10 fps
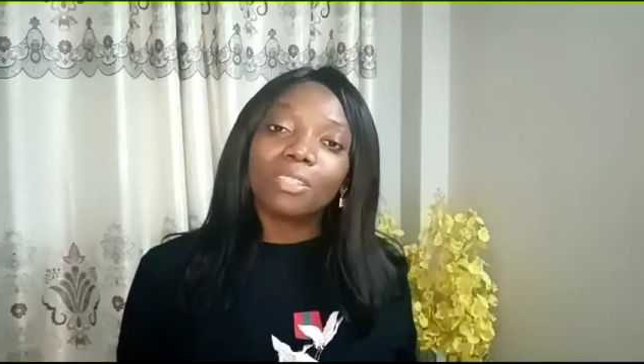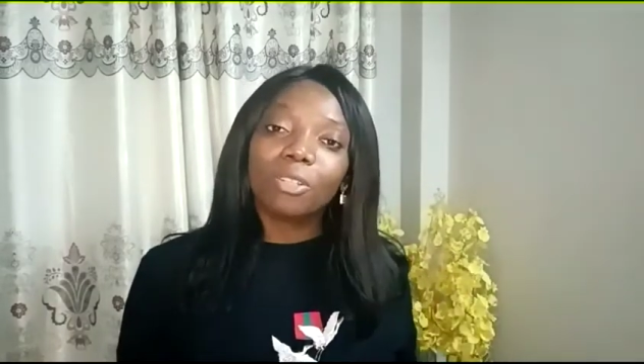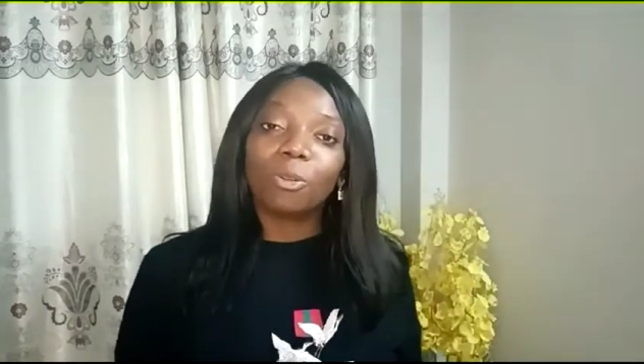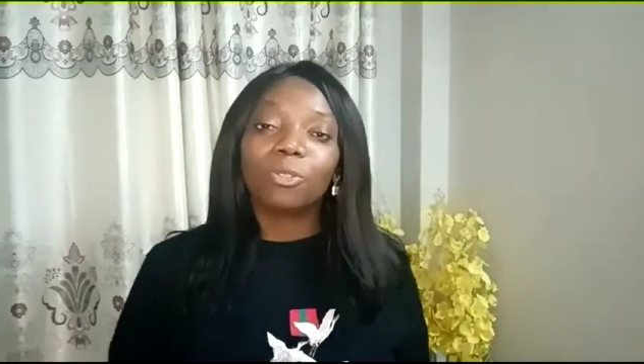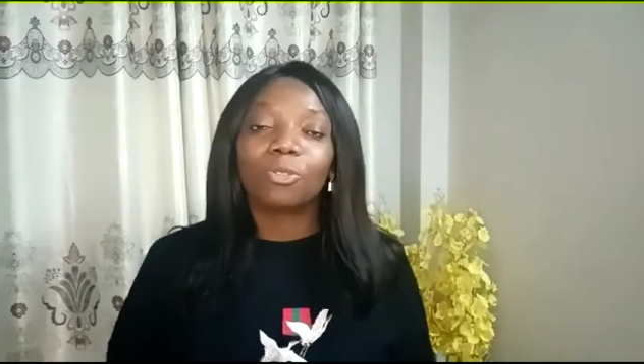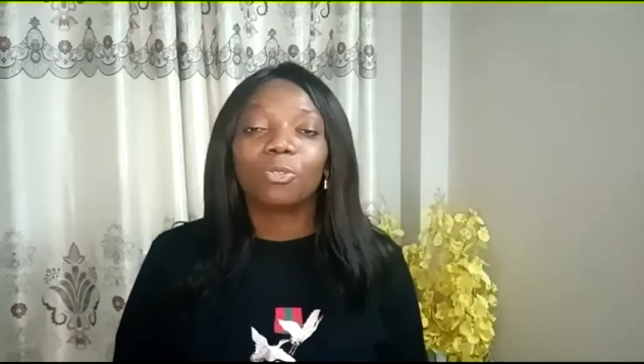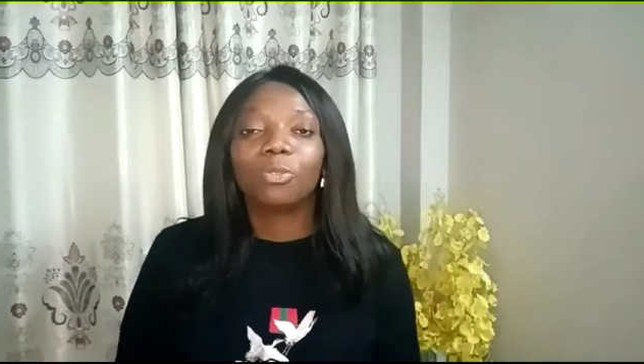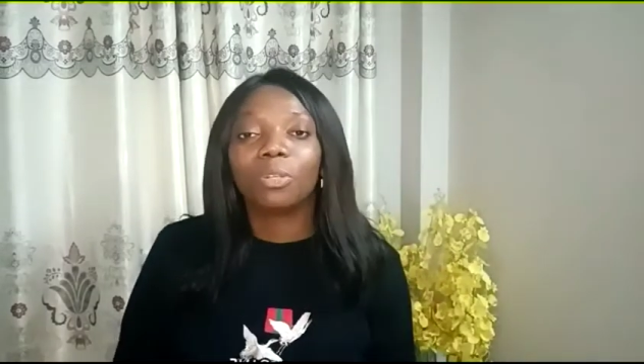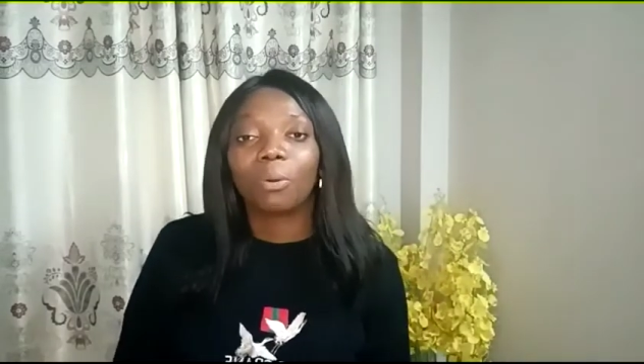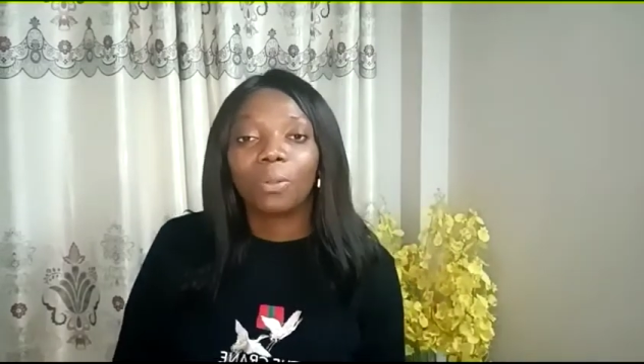dont je joue
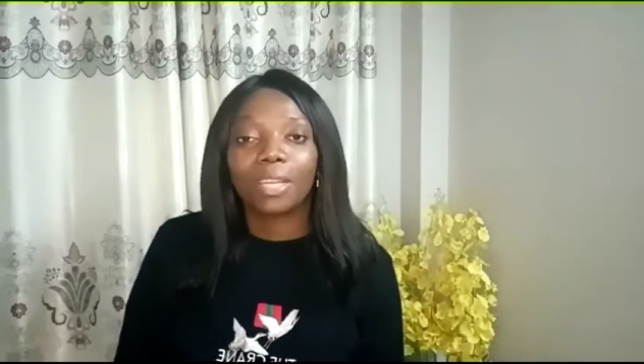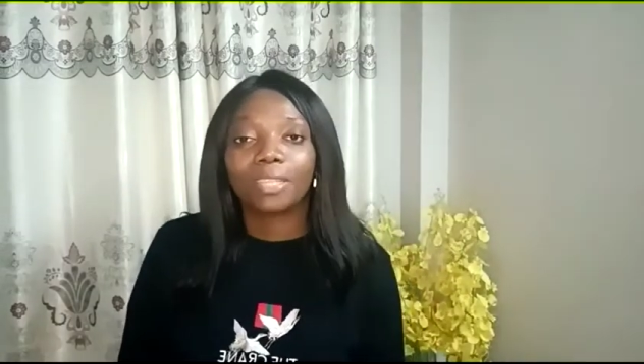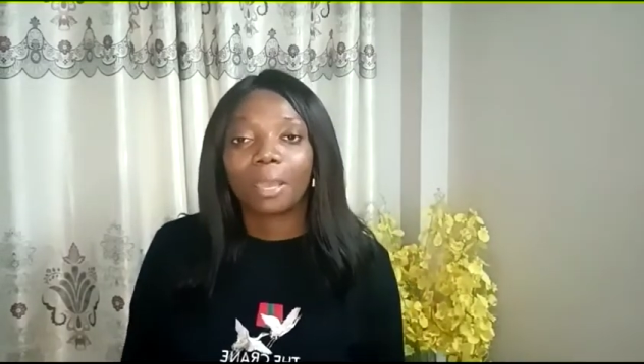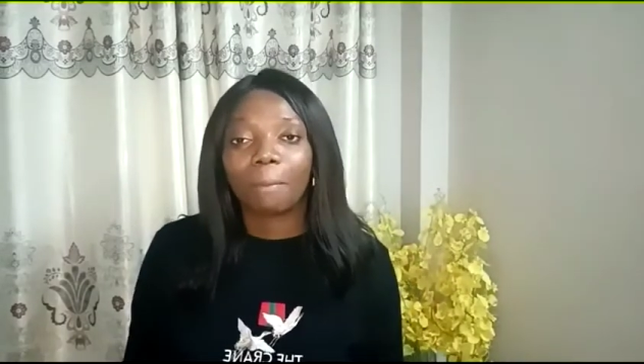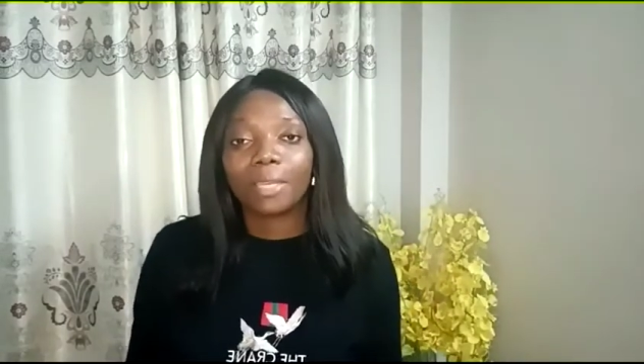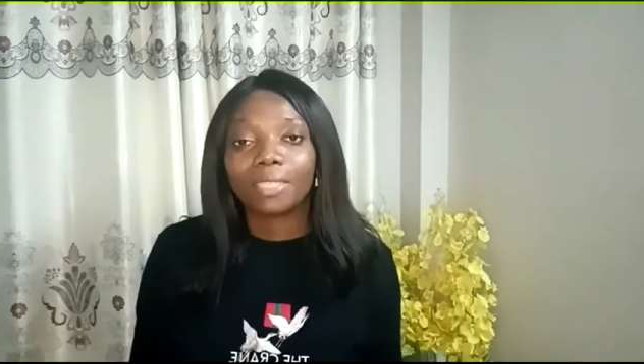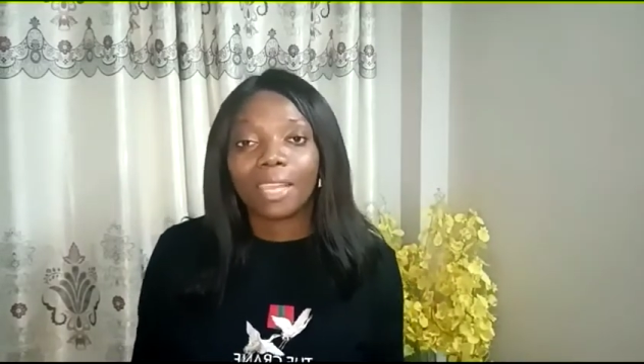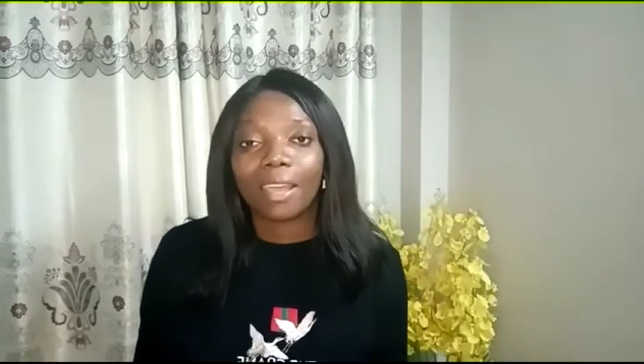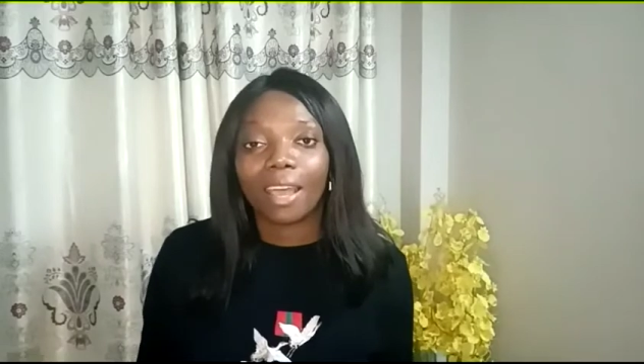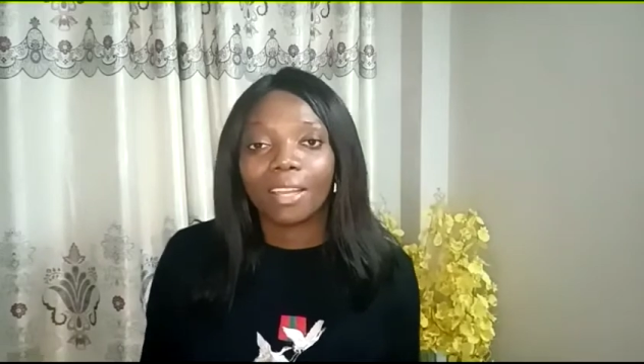le rôle
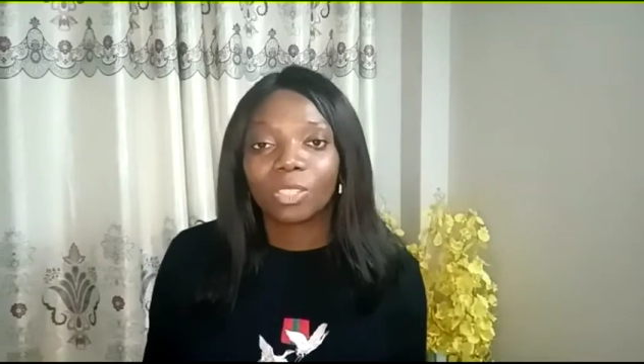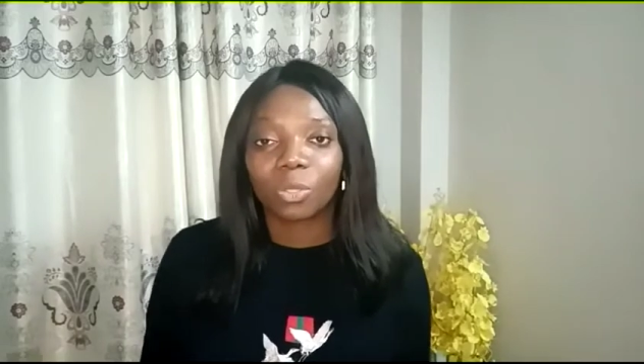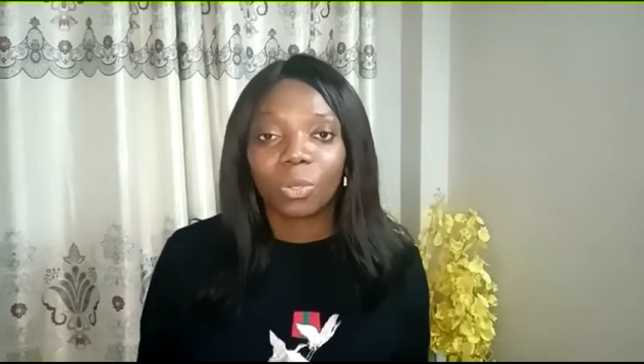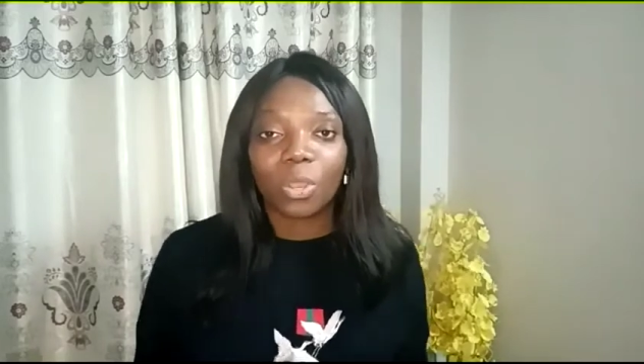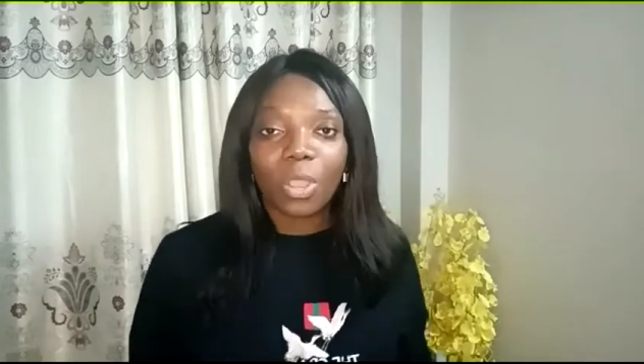d'intermédiaire entre